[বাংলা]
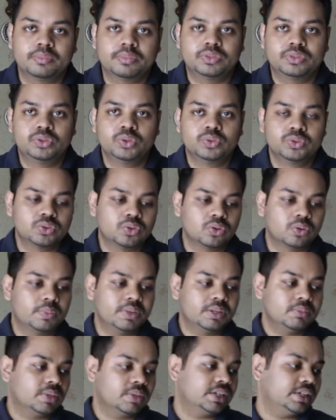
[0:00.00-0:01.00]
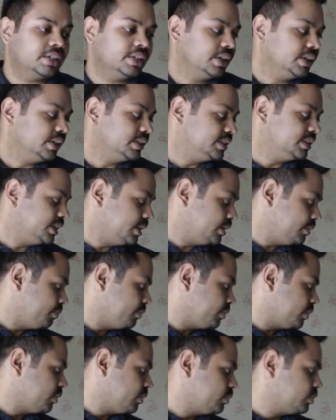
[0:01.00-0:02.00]
চুজ করবেন মানে যেটা
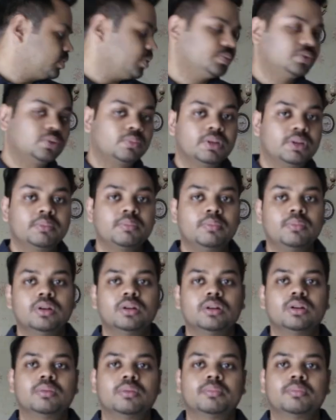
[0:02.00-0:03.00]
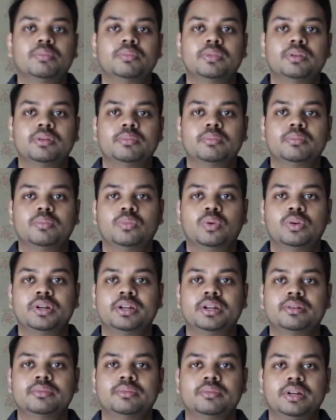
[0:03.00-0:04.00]
সবসময় মনে
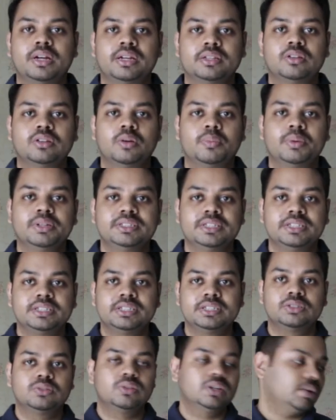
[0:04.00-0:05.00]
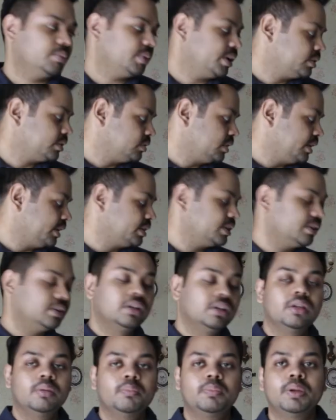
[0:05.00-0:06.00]
রাখতে হবে সেই জিনিসগুলো আমি অ্যাকচুয়ালি একটা
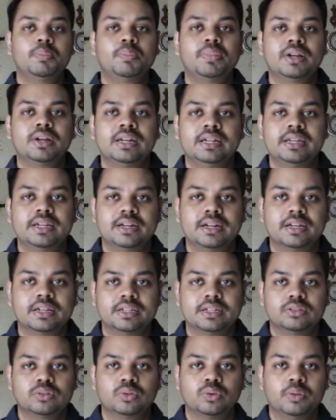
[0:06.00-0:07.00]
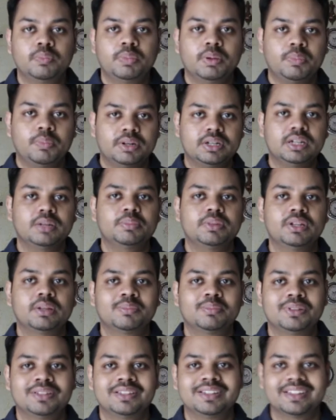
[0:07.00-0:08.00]
পেপারে লিখে রাখি তো ওই পেপারটা আপনি
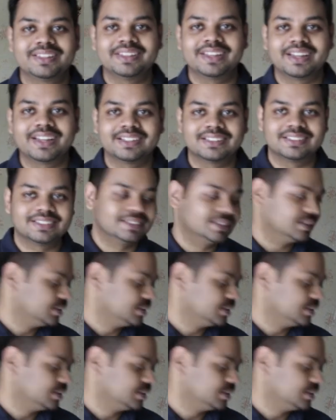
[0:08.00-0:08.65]
আপনাদেরকে দেখাচ্ছি